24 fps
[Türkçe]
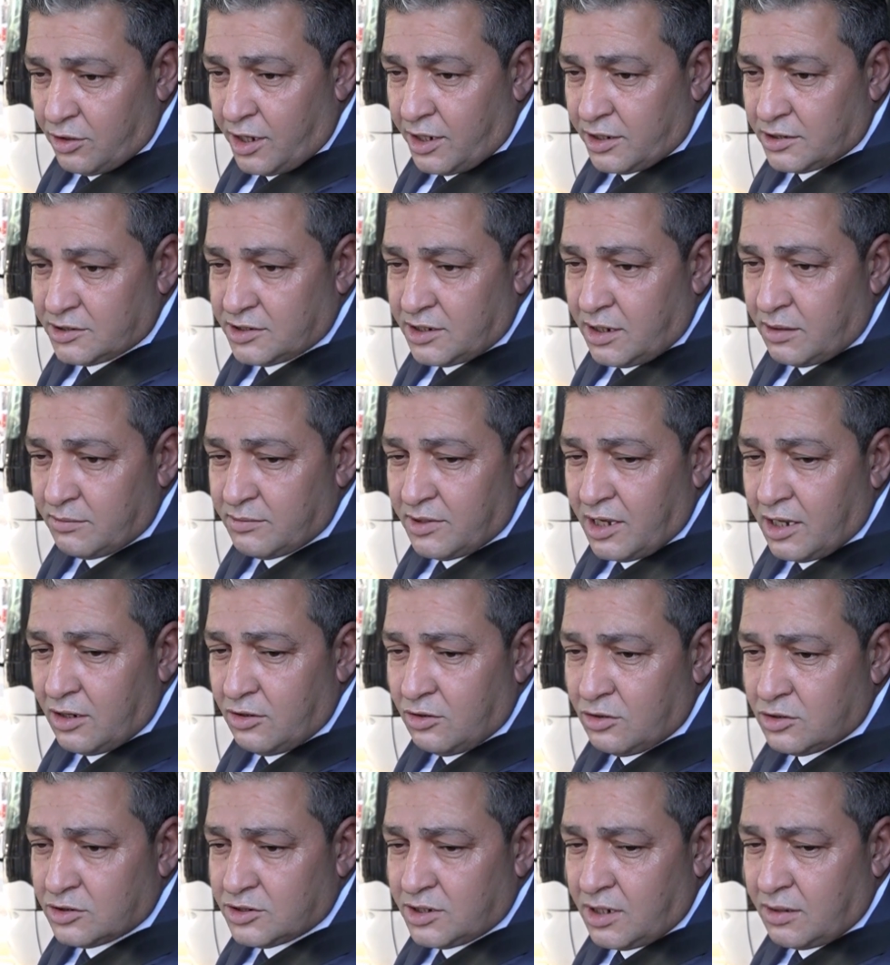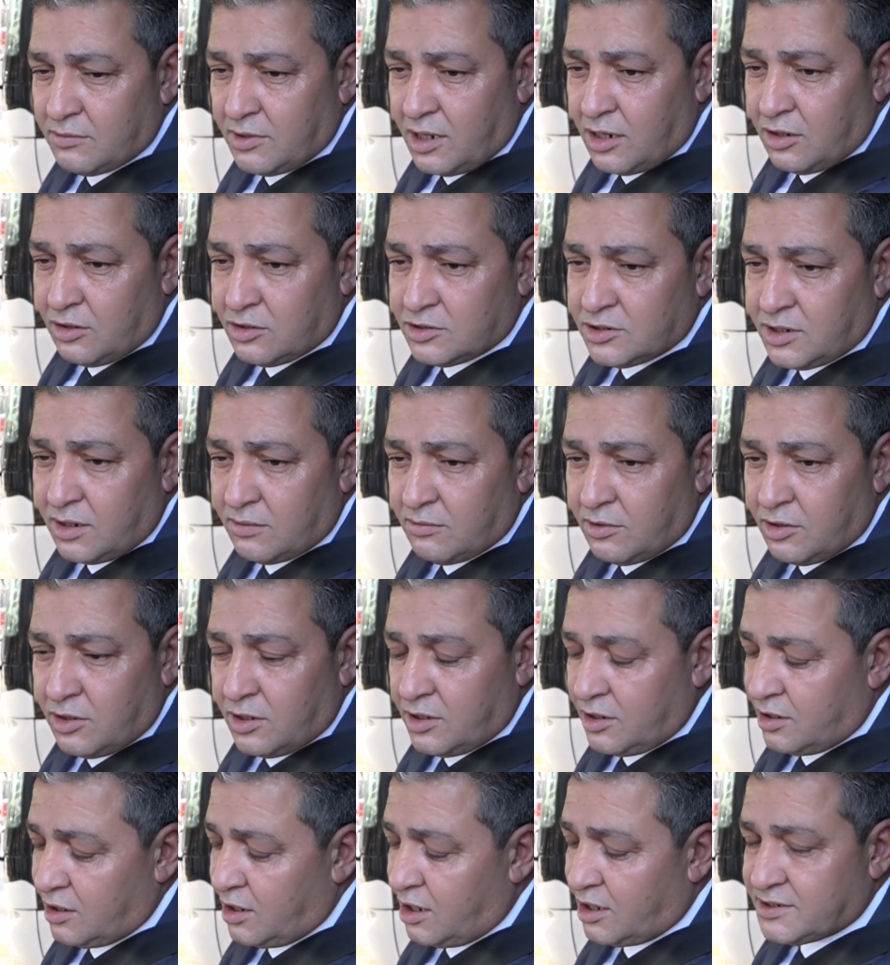Yani zam geliyor, zam geliyor, zam
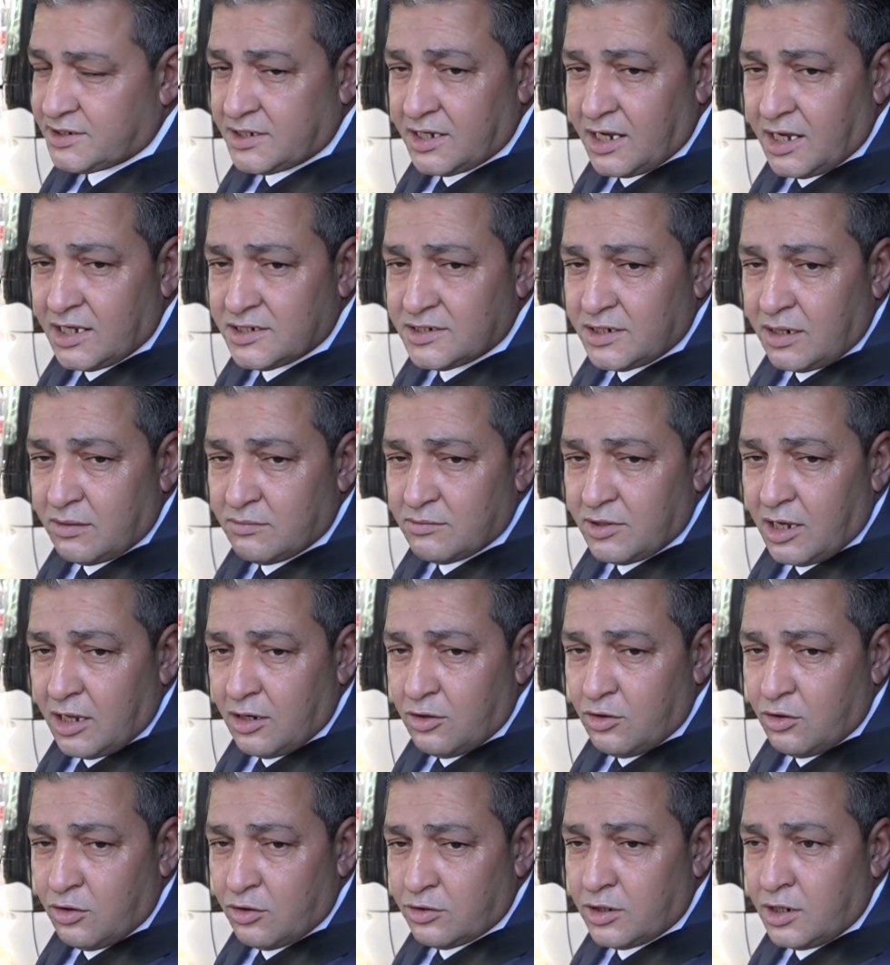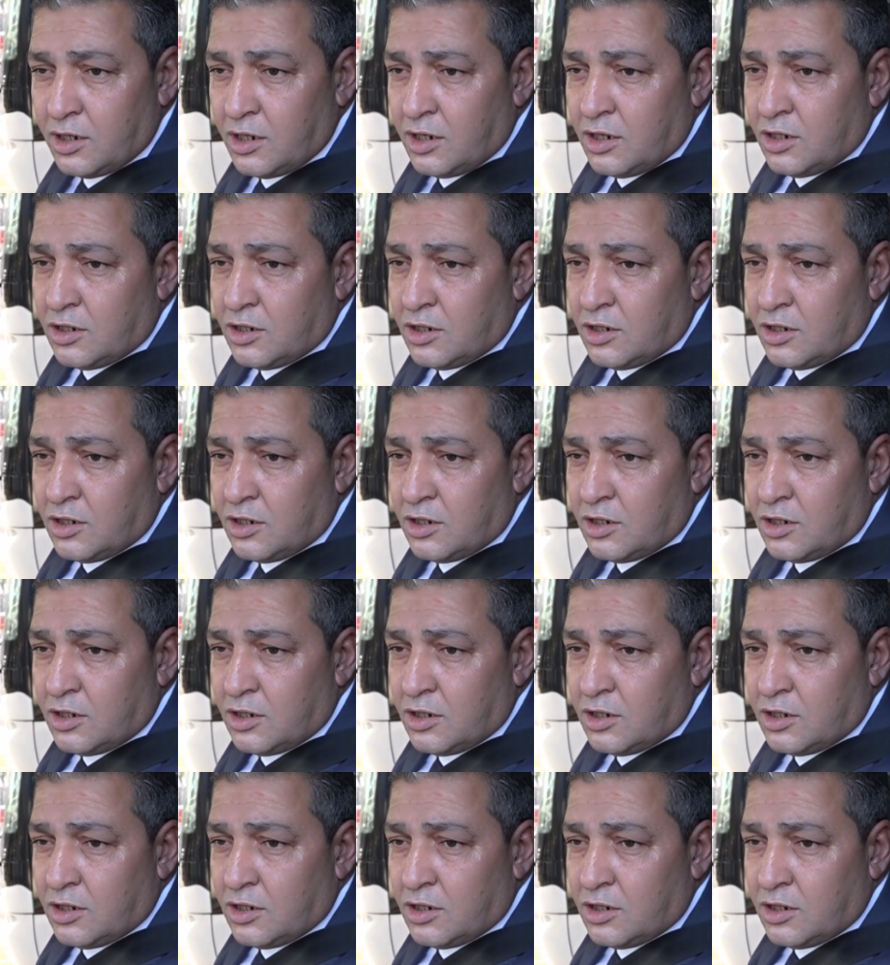geliyor. Lastiğe zam geliyor.